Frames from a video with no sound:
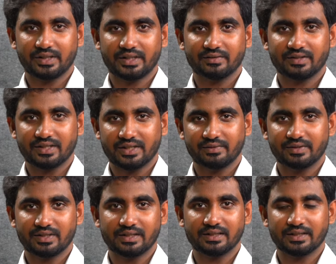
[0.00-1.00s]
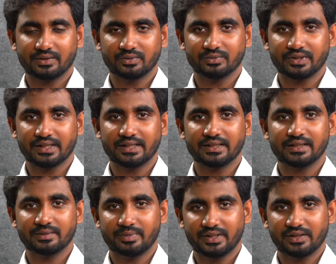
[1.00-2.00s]
இருக்கிறவங்க சின்ன வயசுங்களில் இருக்கவும் சரி
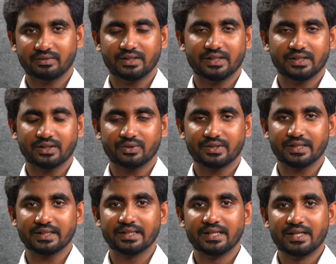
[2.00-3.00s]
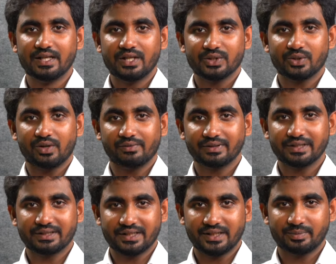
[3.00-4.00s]
இல்லை பெரியவங்களாக இருந்தாலும் சரி ஸோ அவங்கள
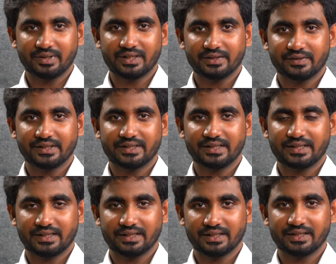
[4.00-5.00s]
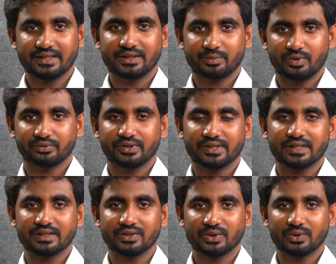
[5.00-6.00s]
ட்ரீட் பண்ணுற விதத்தில் இருக்கிறது தான் இந்த
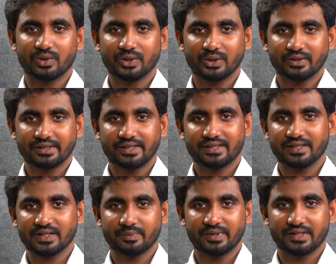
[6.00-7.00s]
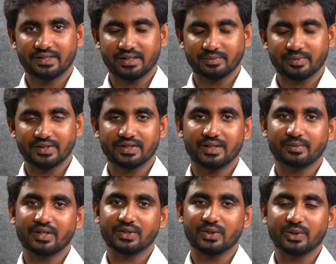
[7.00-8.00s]
ப்ரொஃபஷன் ஸோ ஆடியோலஜிஸ்ட் அண்ட் ஸ்பீச் தெரபிஸ்ட்
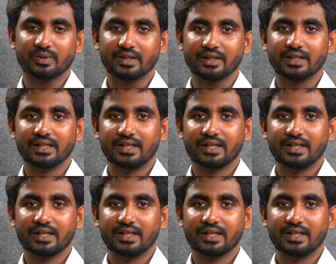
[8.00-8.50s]
அப்படின்னு சொல்லுவாங்க